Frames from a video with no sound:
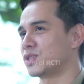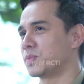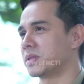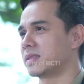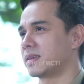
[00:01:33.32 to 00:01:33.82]

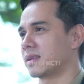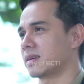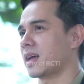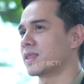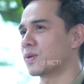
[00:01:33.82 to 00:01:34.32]
cuman ditinggal
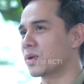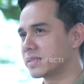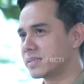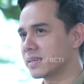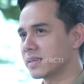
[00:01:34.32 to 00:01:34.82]
ke
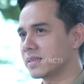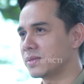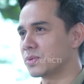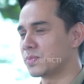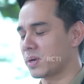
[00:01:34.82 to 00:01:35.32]
kantor aja,
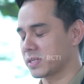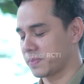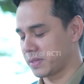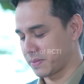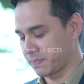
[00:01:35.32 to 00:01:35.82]
nyuruh pulang
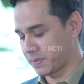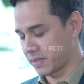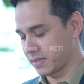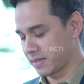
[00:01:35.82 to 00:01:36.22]
cepet-cepet.